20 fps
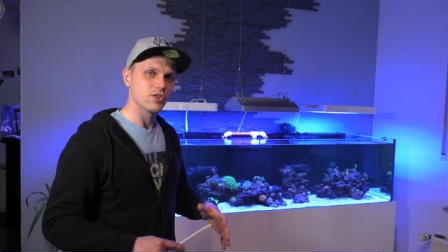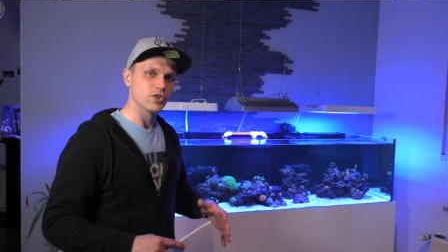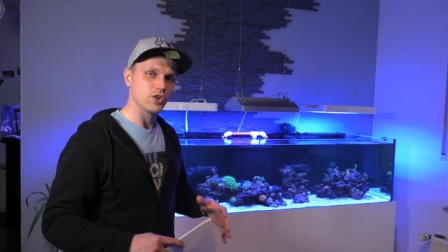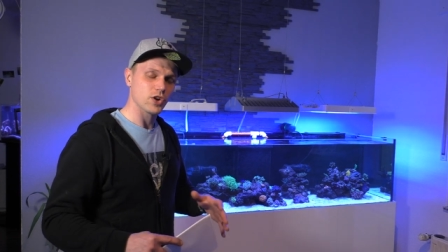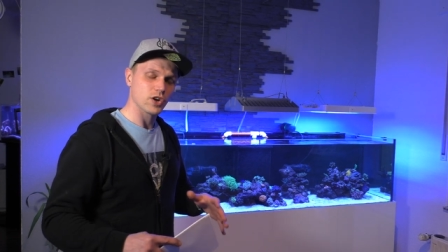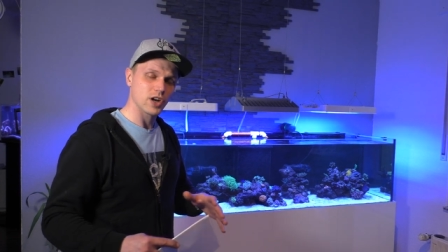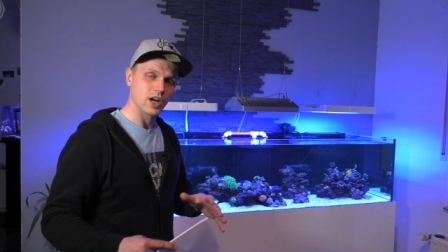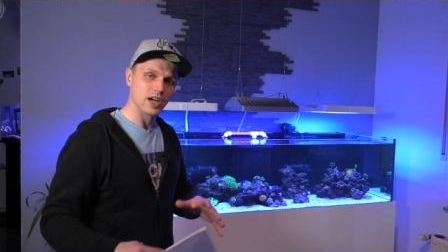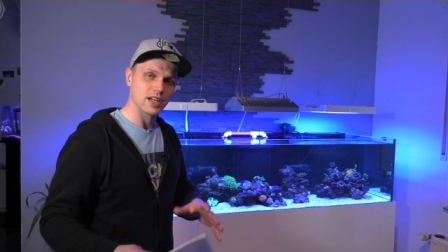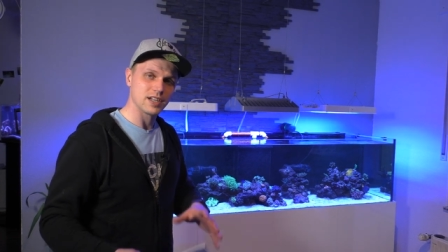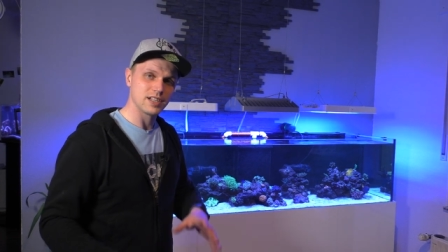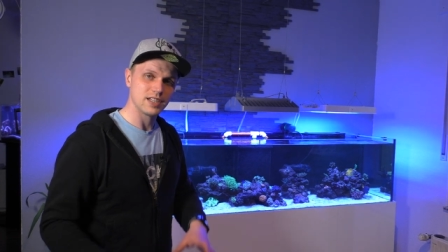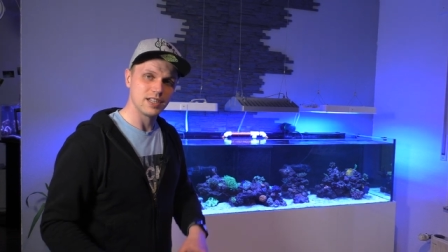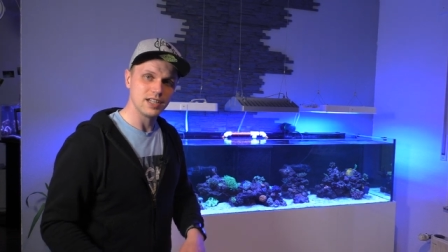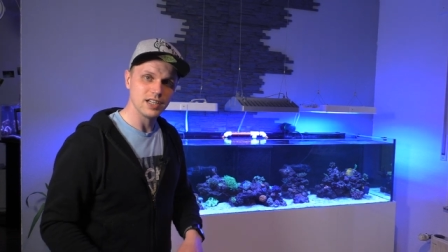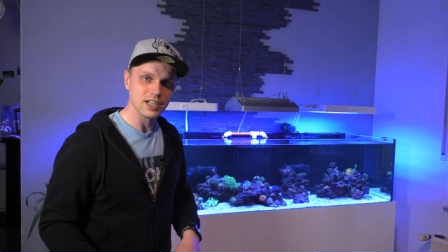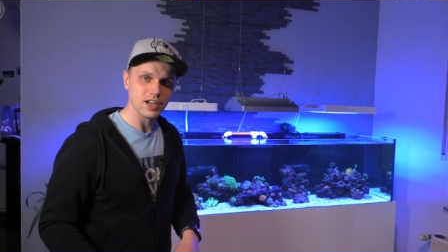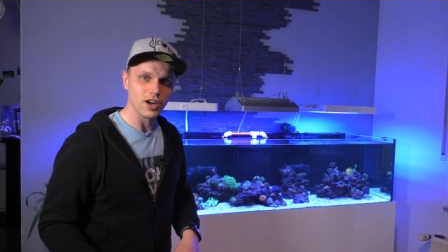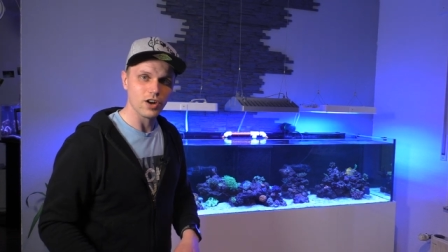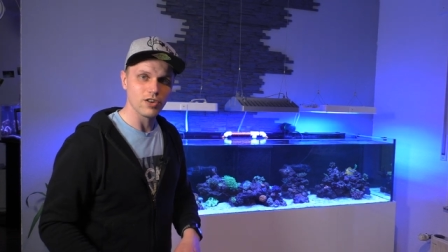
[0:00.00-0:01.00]
wo noch
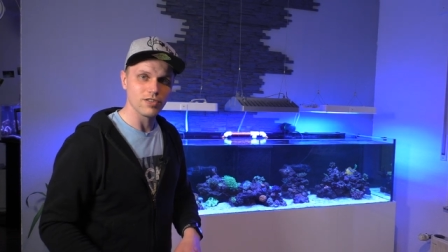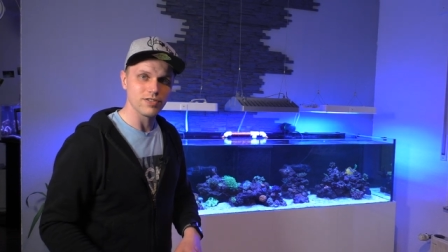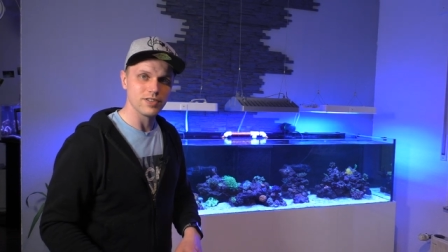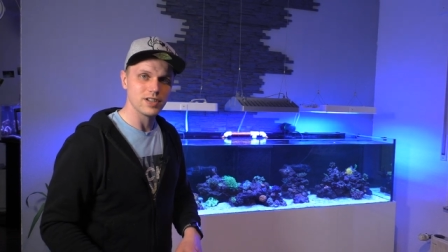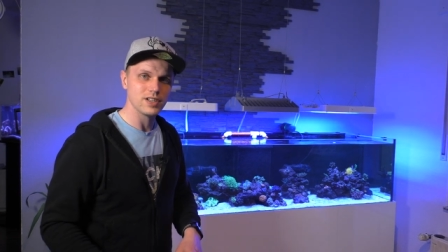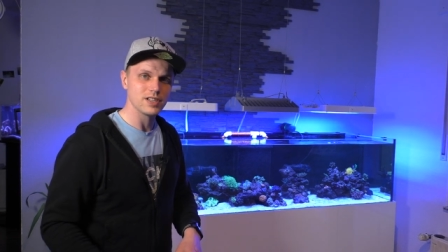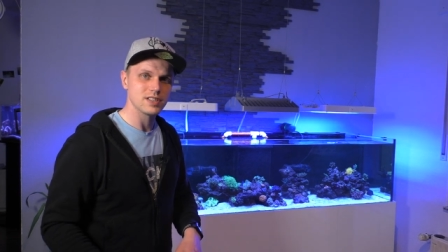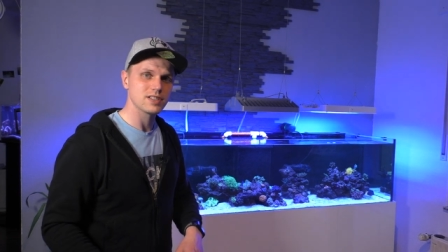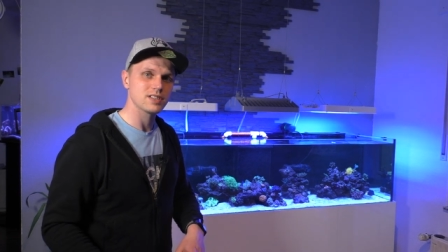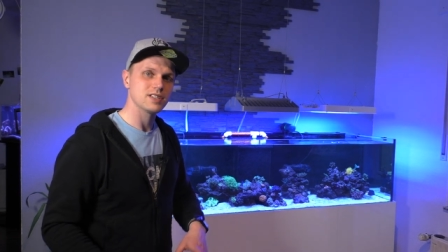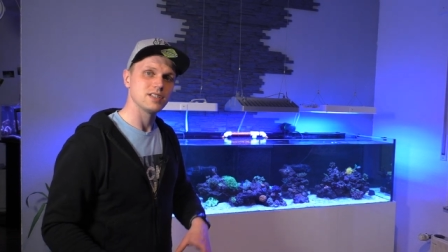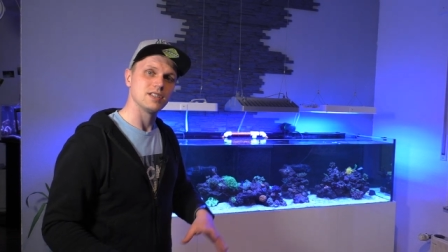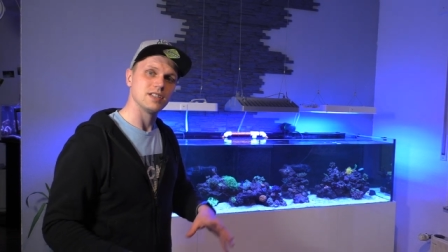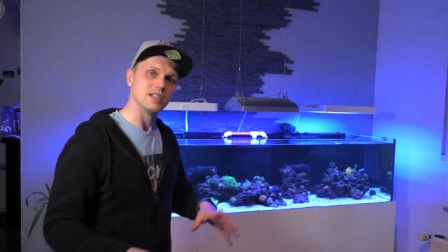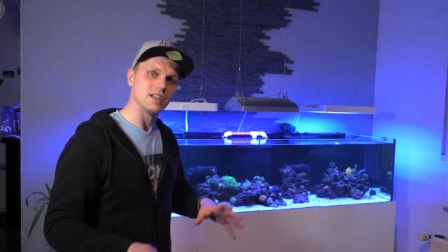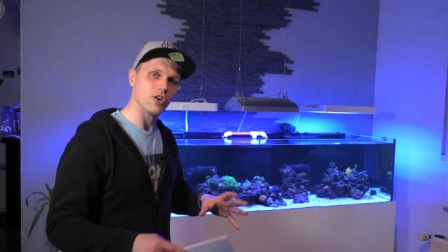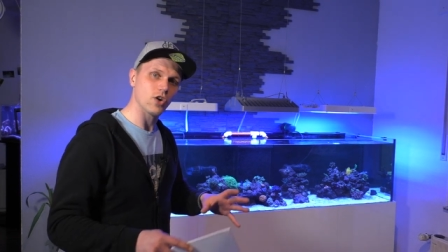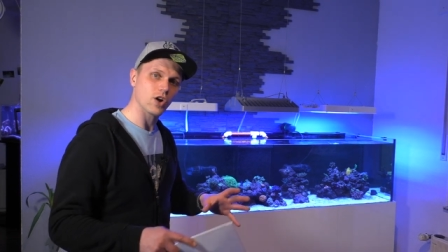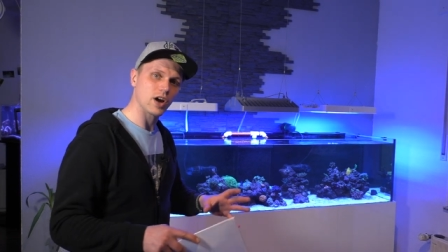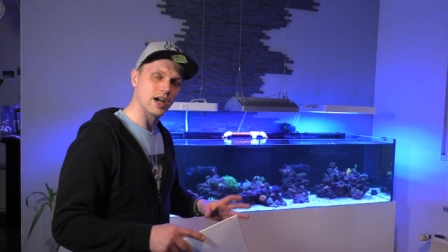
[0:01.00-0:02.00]
Garantie drauf
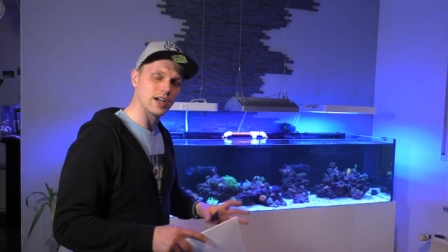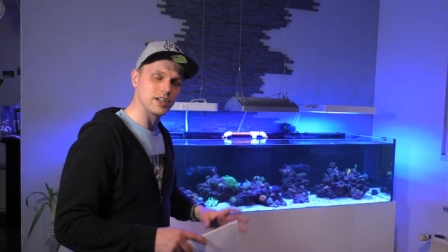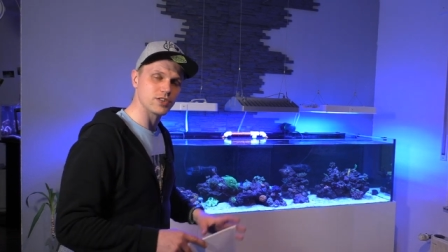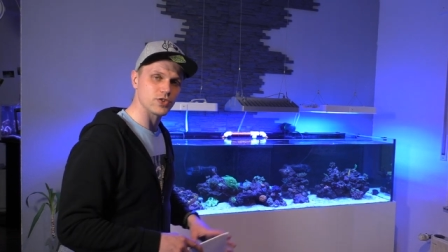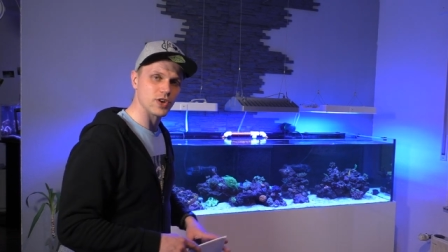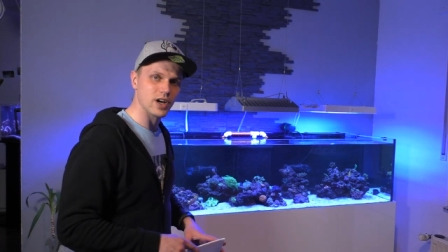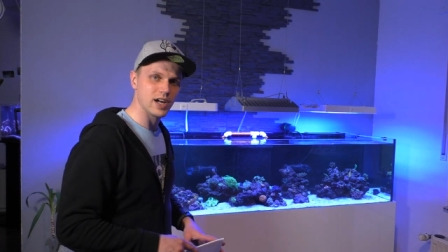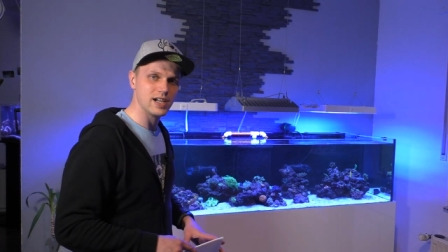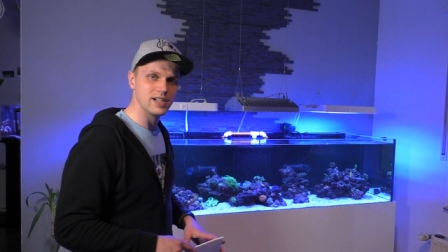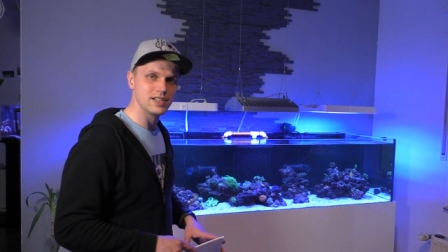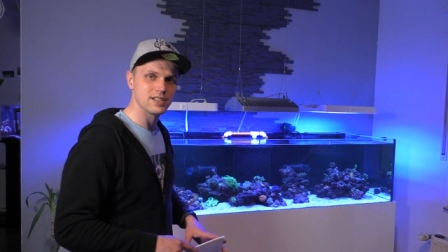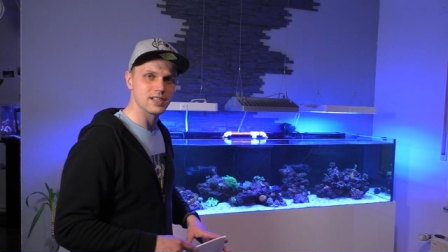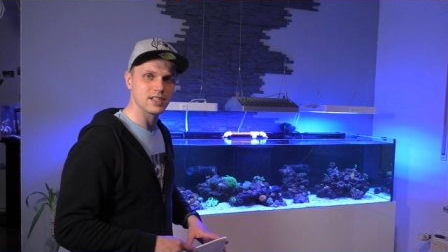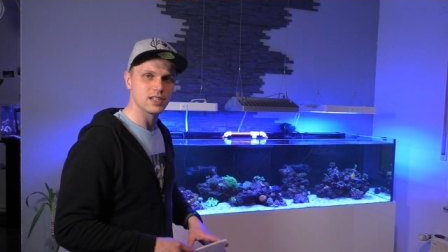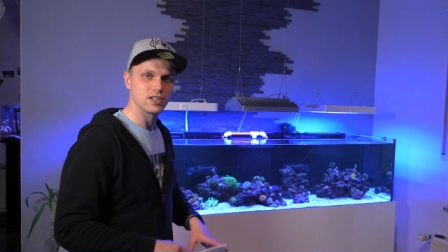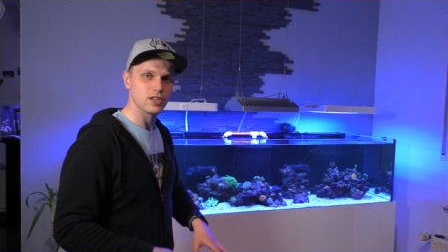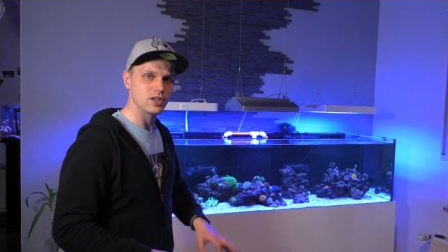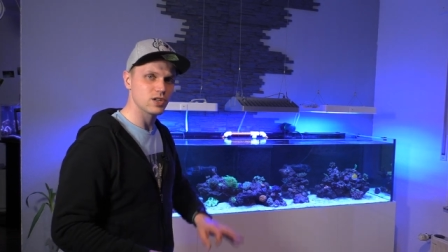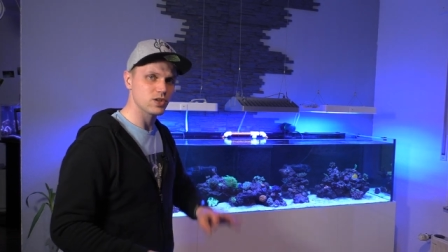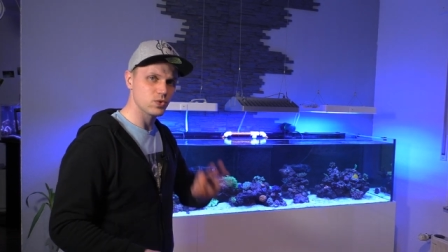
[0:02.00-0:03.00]
ist, die noch gar nicht so alt
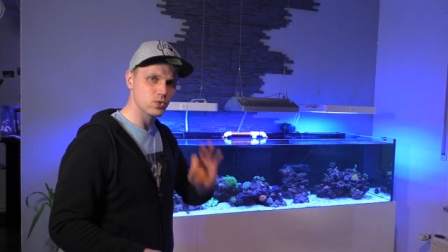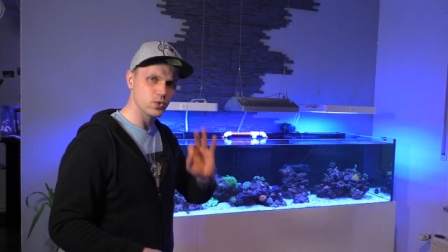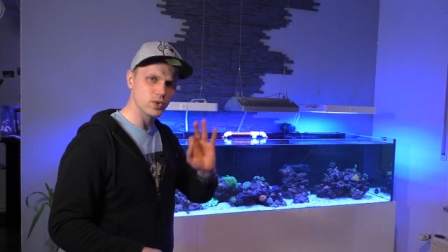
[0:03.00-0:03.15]
sind,